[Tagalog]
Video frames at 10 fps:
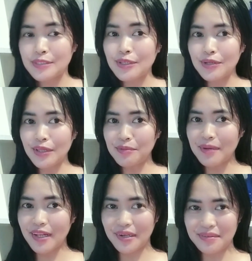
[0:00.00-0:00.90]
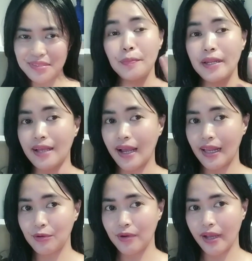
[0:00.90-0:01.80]
So ito na yung mga loves,
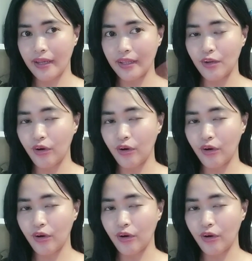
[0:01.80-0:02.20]
pinaghalong honey,